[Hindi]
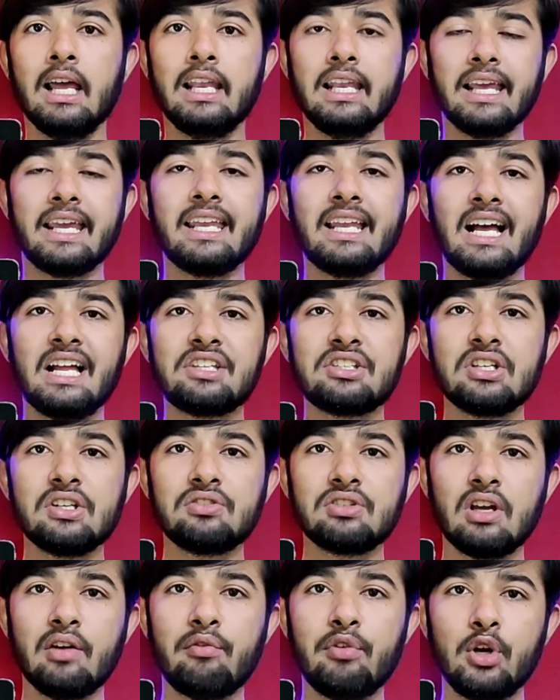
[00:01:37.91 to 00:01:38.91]
लेकिन आज की
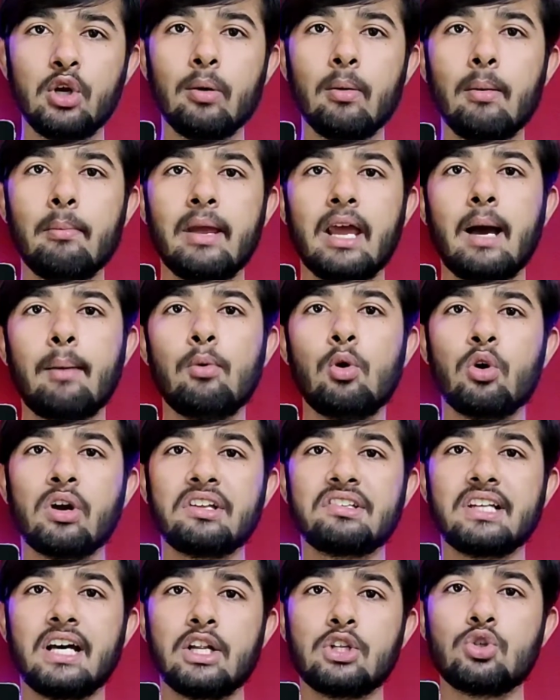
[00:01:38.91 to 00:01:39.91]
इस वीडियो में मैं आप लोगों के
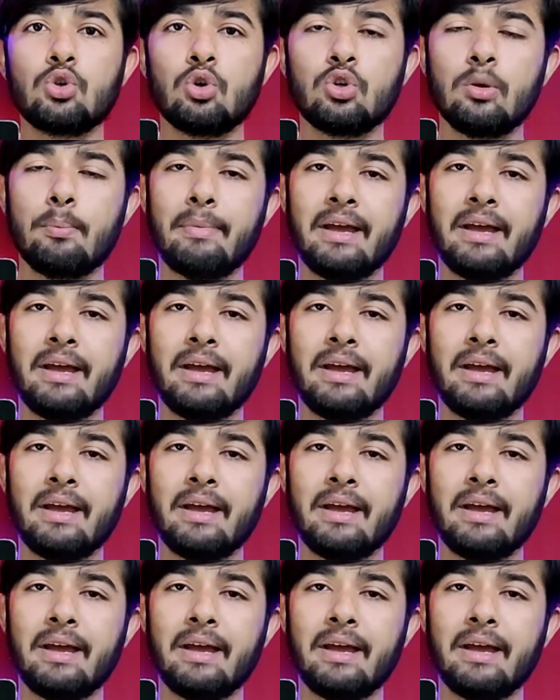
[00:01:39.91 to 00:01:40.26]
साथ जो जो